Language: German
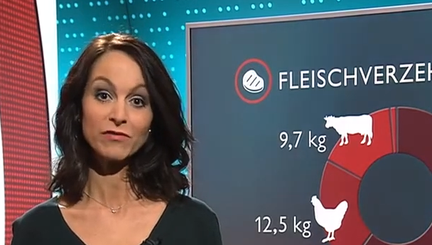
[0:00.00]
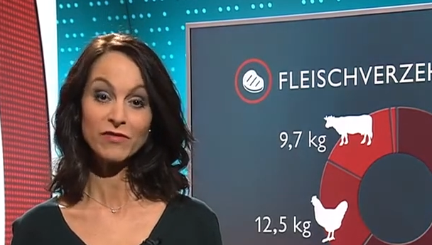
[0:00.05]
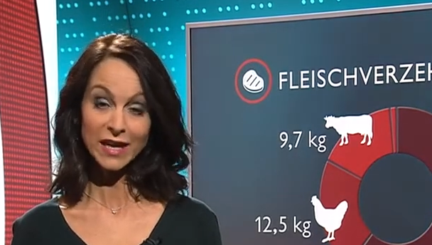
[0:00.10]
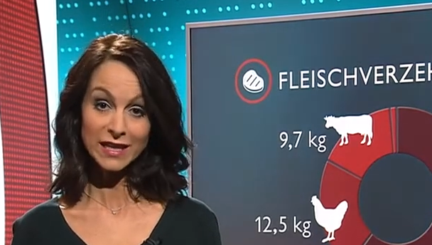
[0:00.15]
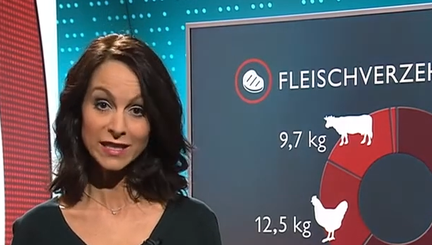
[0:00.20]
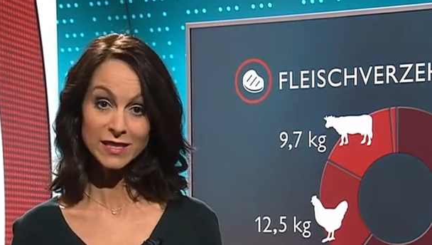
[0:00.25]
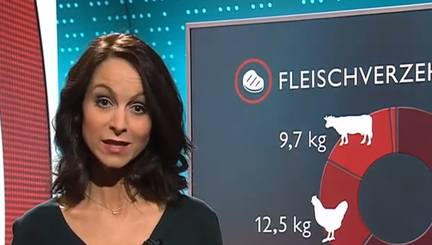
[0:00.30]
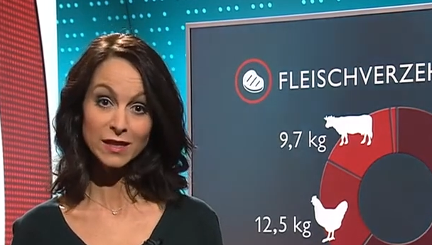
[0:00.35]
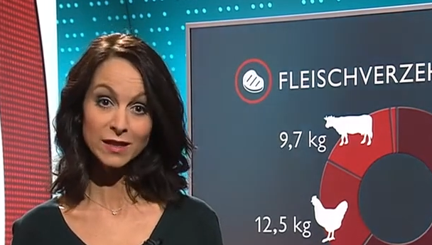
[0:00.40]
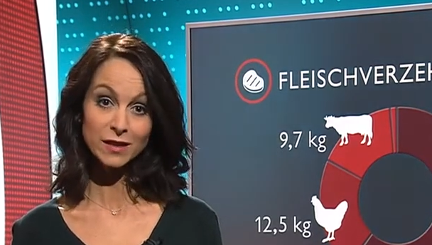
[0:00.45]

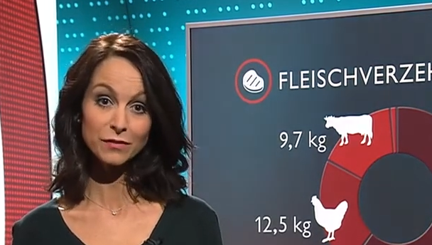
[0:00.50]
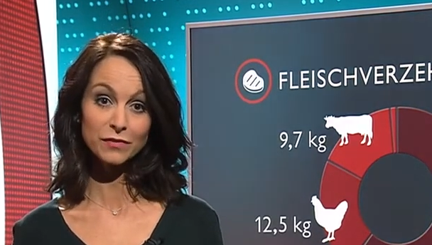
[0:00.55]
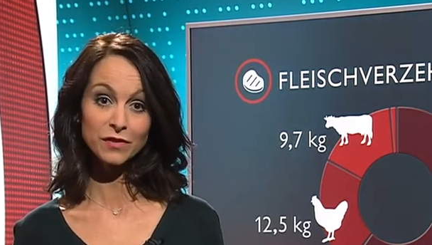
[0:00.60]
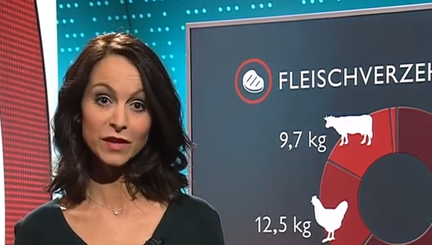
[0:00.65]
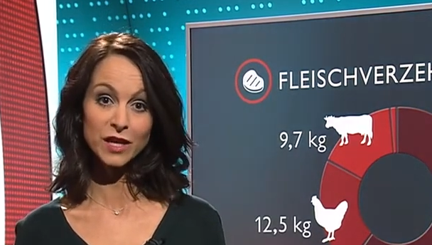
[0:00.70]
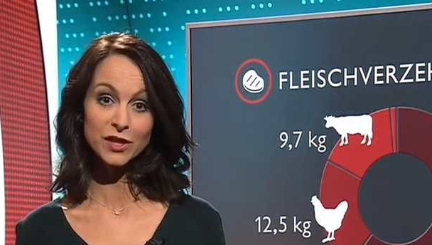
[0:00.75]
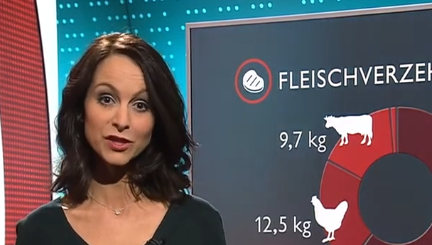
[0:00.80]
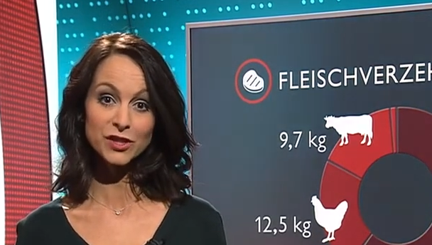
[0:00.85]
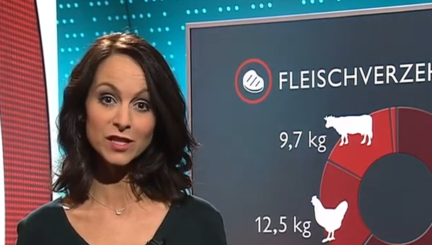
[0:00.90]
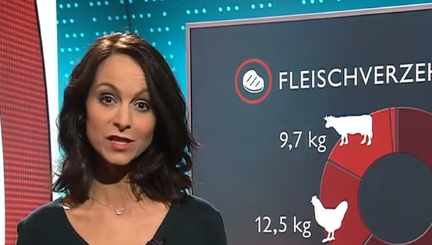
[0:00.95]
Weiterhin
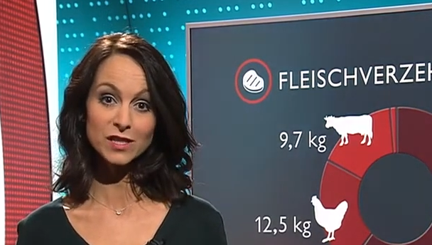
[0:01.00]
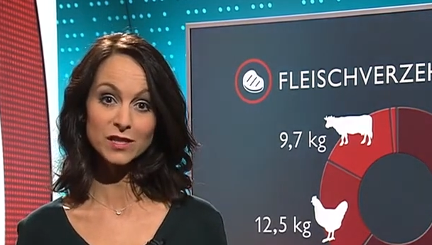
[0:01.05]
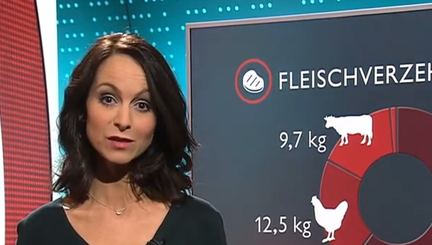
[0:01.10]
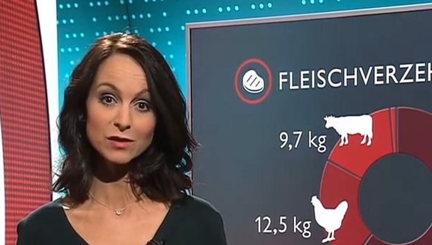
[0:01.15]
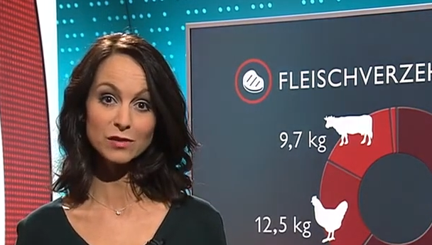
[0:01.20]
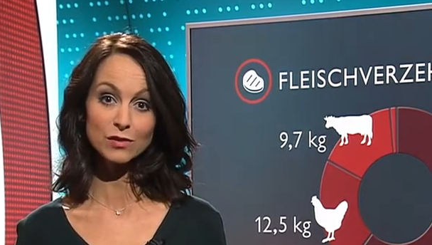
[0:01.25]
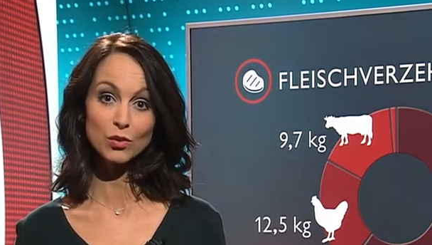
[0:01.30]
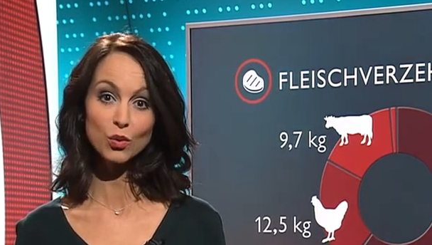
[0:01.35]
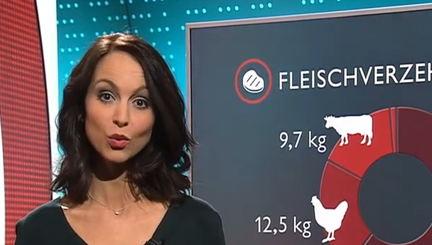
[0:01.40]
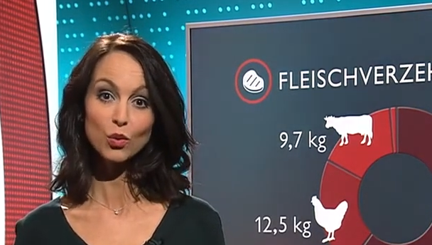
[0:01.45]
Fleisch
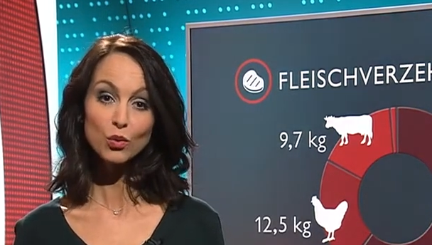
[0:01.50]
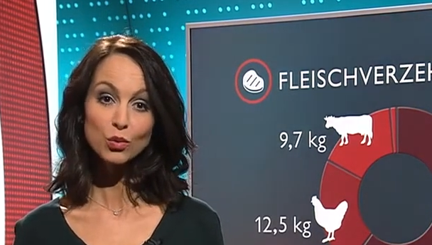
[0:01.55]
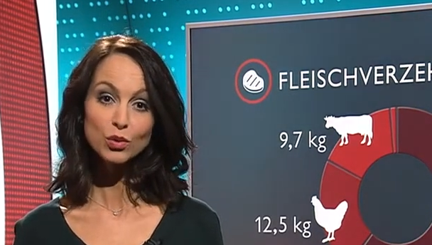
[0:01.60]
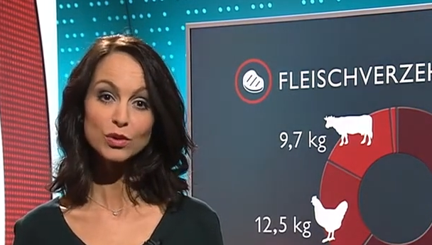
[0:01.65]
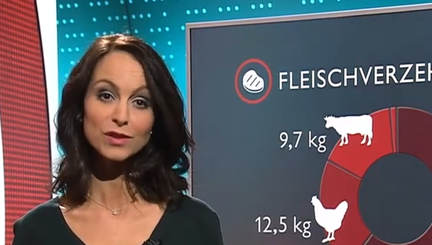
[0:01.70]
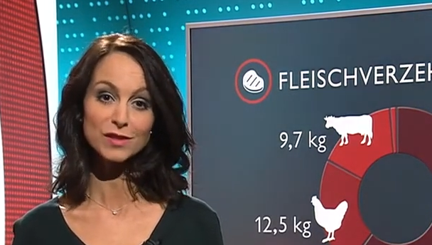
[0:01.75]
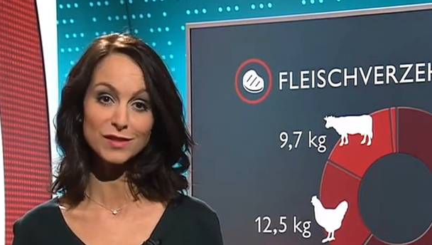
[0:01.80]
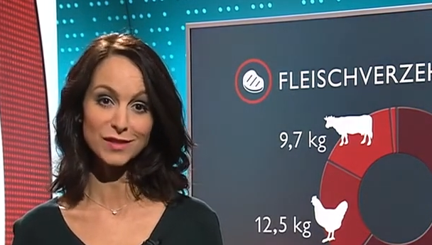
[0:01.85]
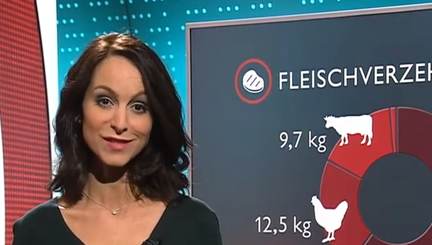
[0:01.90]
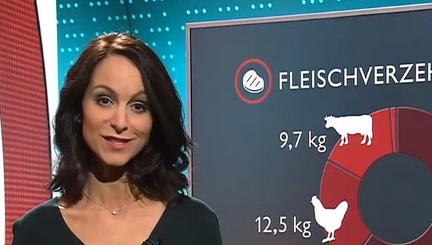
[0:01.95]
essen,
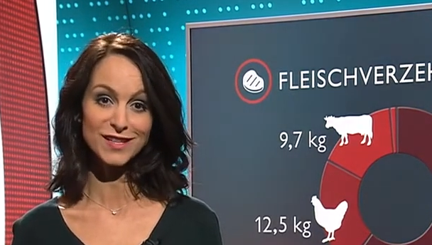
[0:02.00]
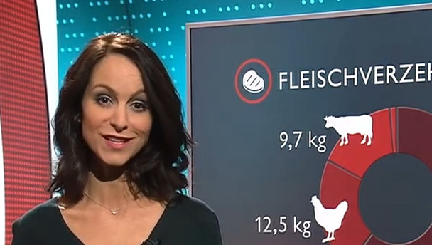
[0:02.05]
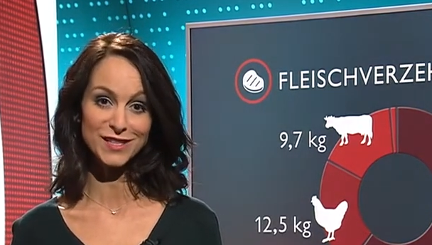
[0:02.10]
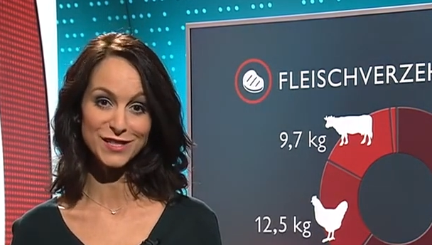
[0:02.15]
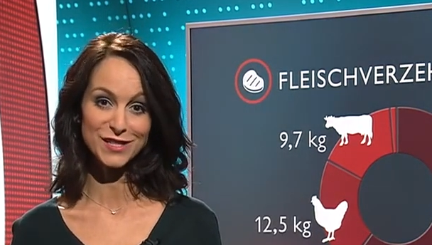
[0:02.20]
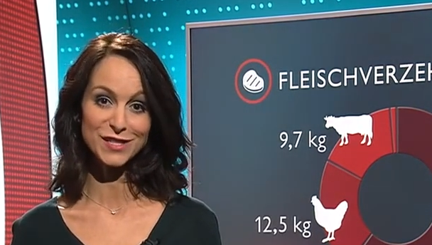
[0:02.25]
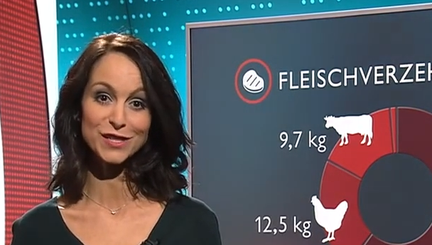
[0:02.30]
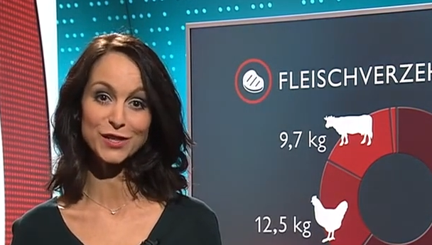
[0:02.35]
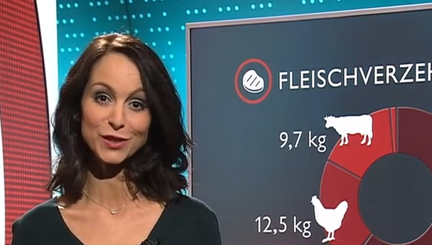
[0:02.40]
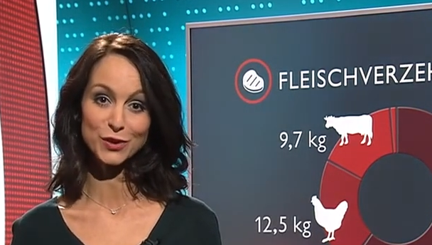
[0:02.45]
ohne dass
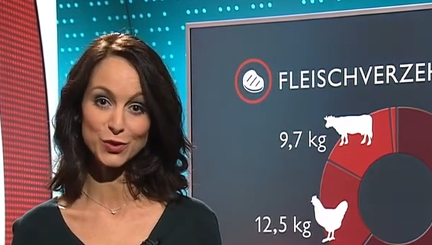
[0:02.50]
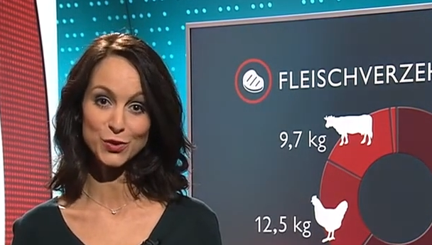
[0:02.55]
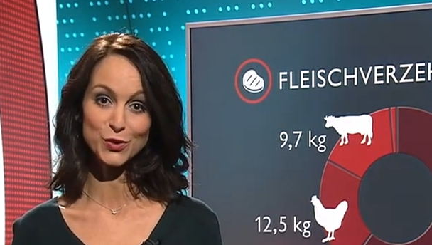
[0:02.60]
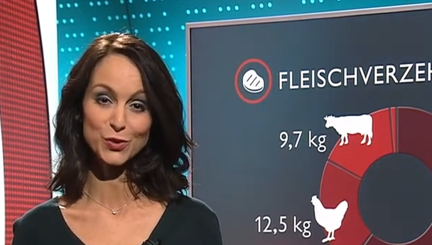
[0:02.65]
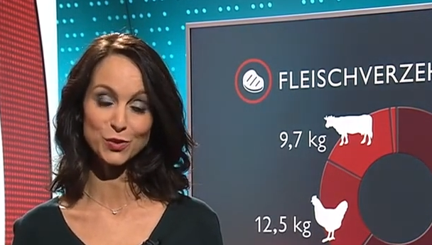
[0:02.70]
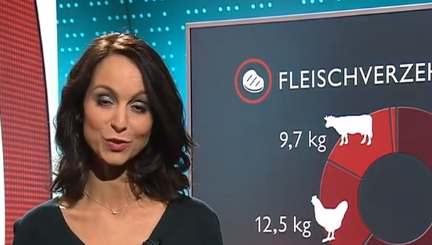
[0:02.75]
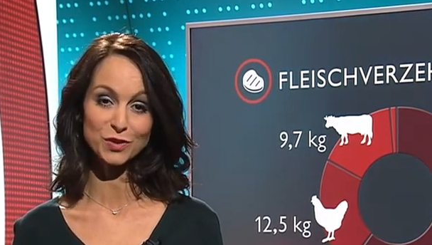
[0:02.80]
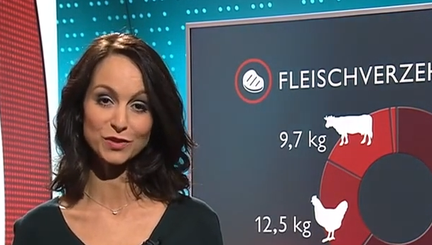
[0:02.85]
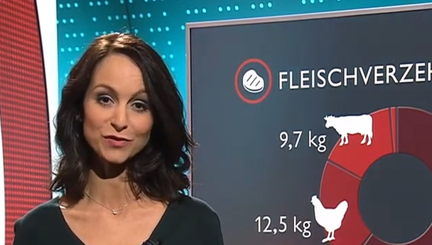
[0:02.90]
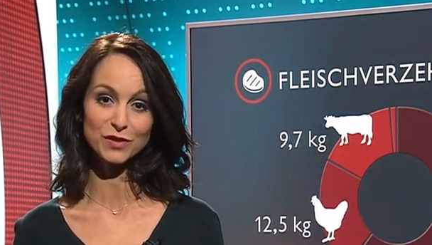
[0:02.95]
ein Tier
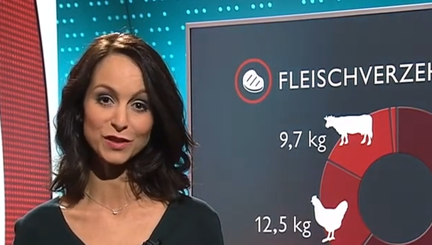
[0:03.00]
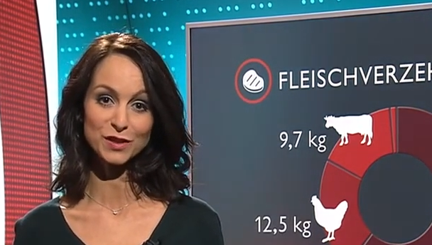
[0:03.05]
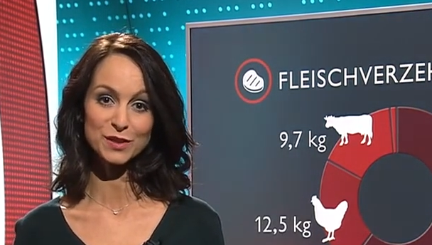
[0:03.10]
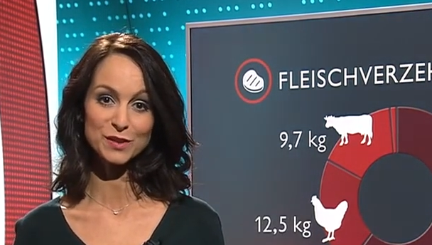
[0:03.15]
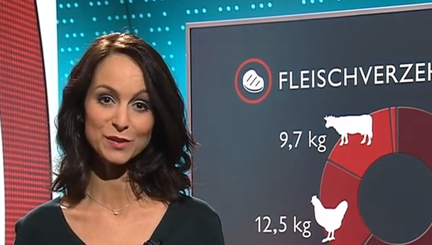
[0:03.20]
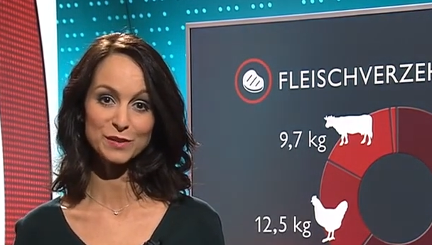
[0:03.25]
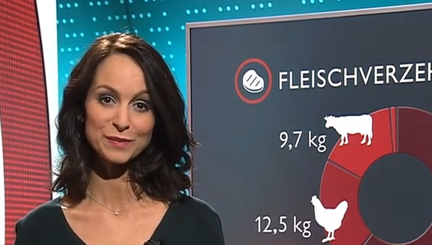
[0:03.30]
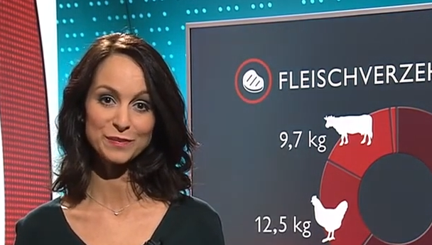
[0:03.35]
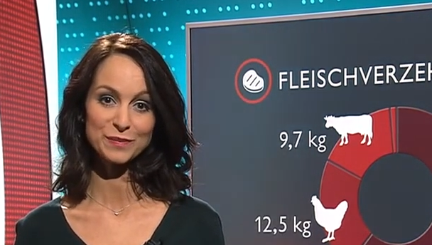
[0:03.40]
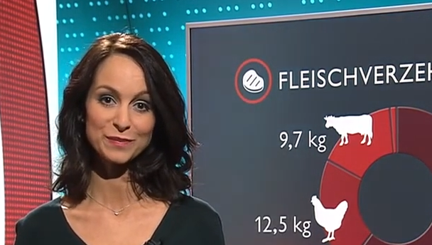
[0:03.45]
getötet
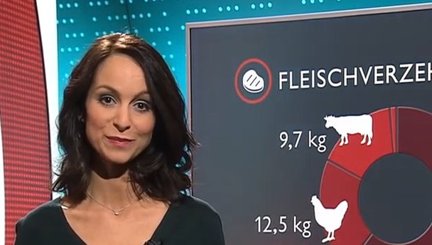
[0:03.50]
wird.